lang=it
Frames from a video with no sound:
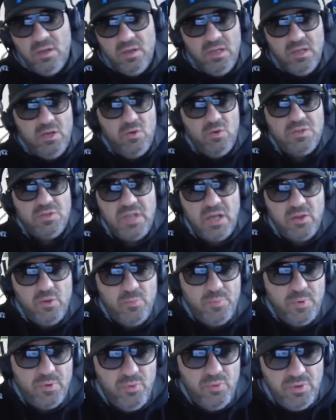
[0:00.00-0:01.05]
illustrato un
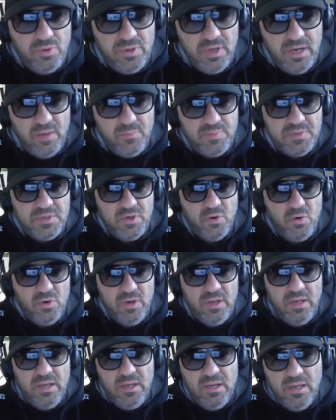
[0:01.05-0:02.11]
po' tutte le
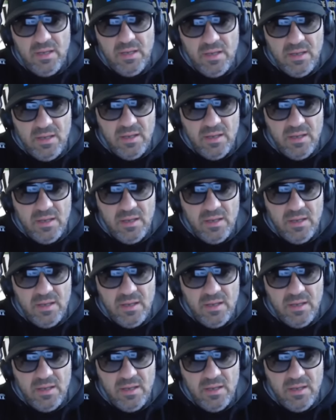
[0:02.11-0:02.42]
opzioni,